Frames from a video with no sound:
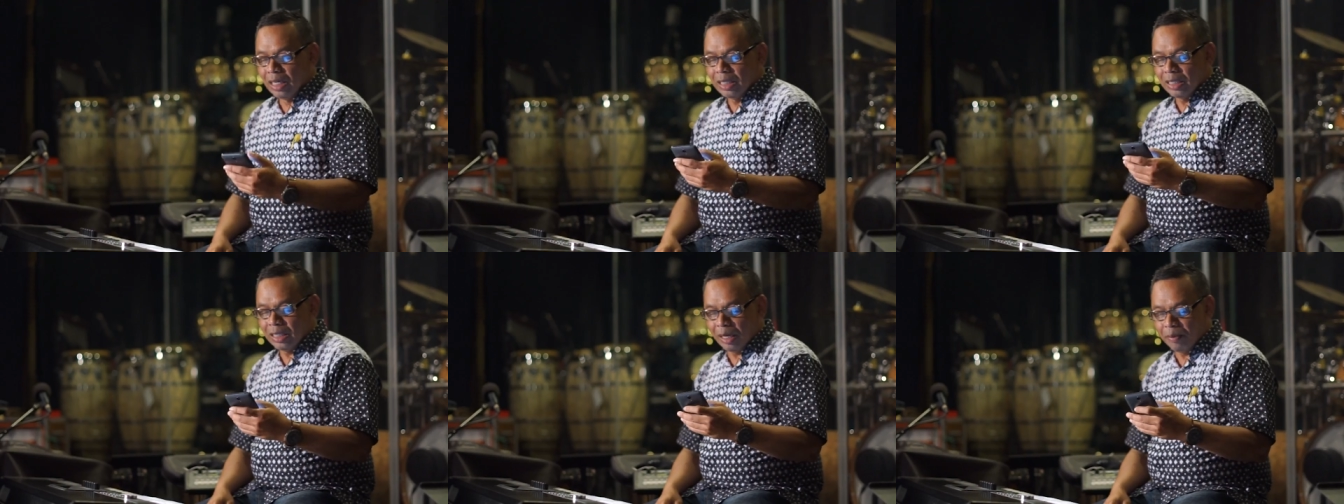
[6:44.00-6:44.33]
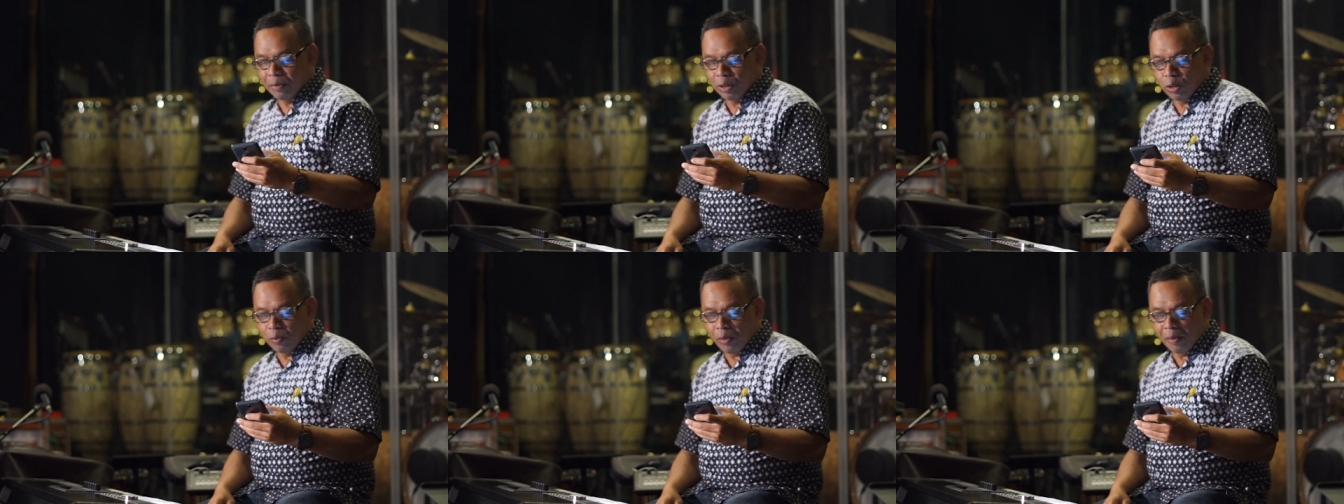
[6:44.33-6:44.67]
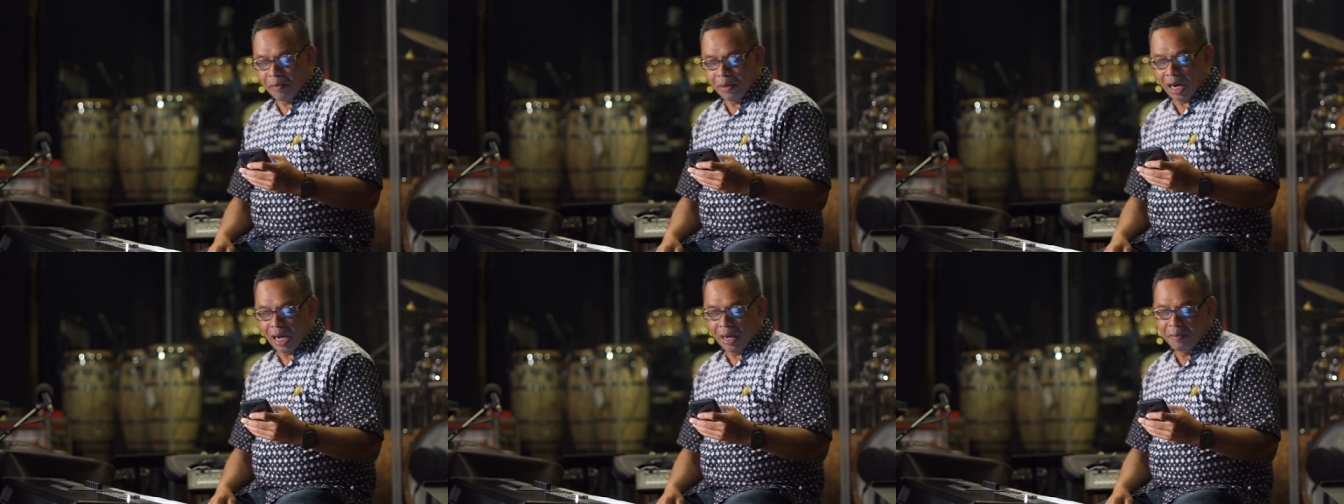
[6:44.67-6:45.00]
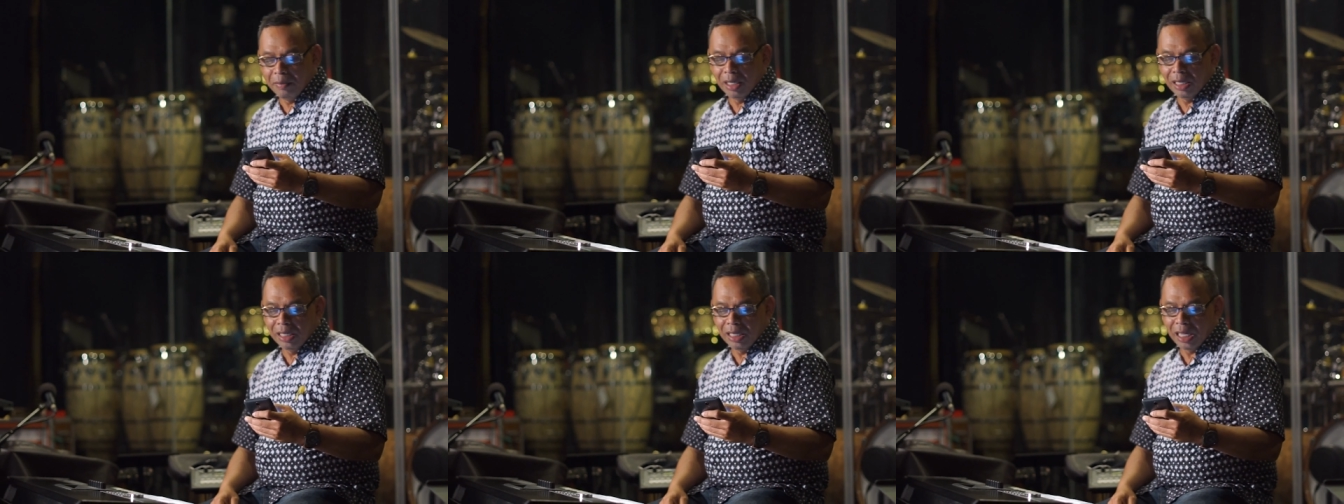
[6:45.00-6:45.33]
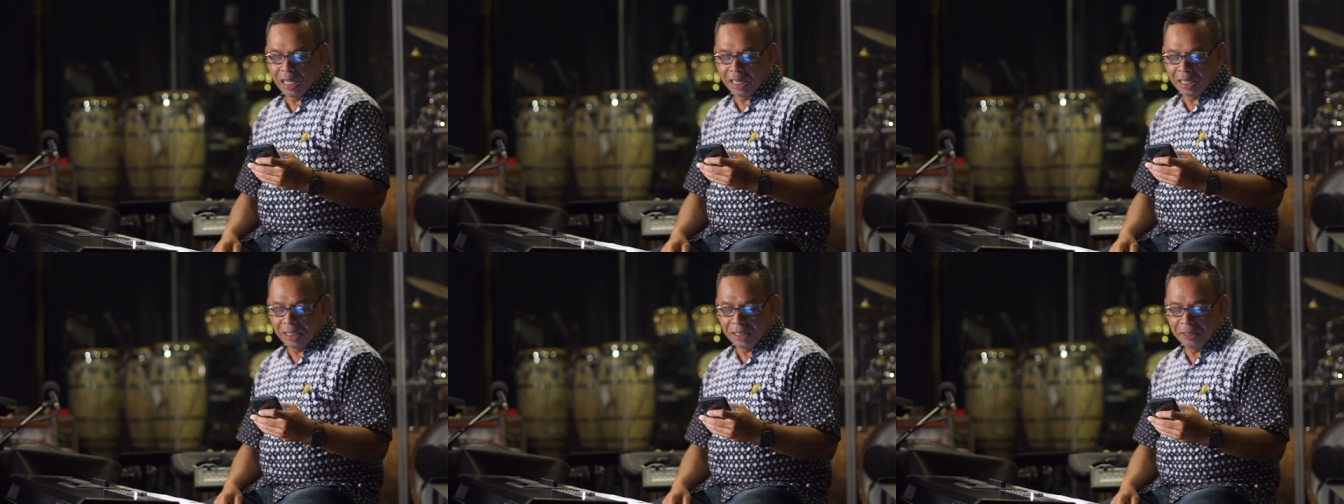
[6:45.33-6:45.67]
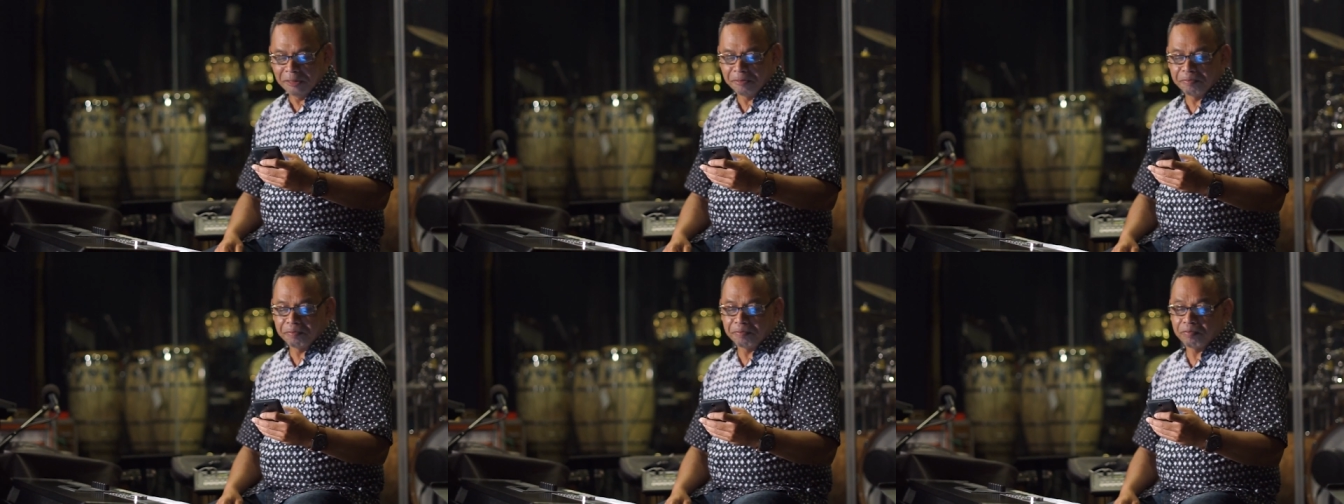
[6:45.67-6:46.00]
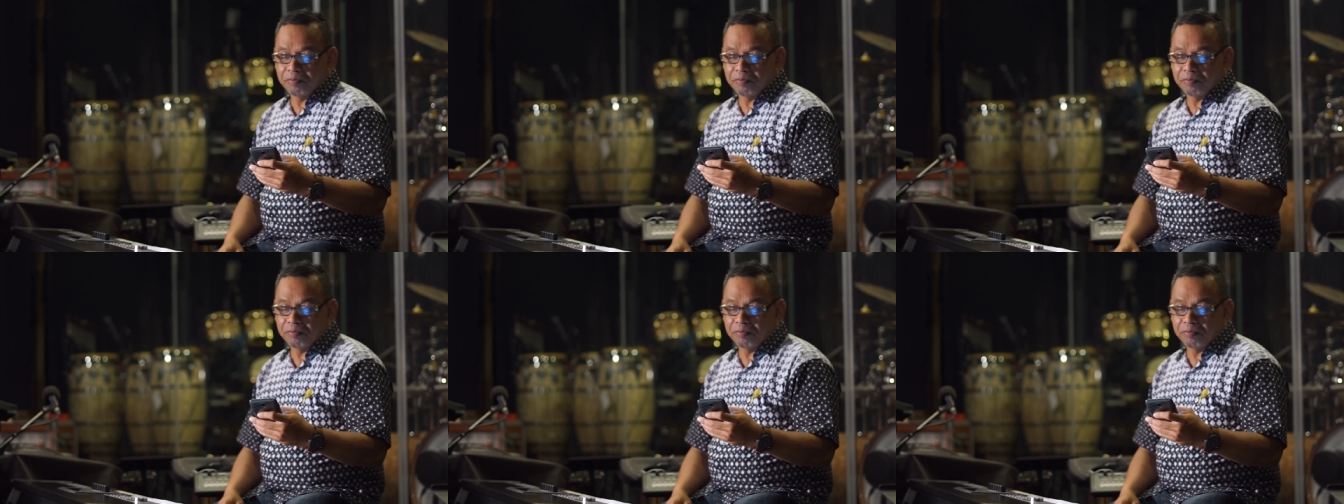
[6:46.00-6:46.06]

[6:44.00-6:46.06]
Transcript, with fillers: Saya mencoba mengambil dari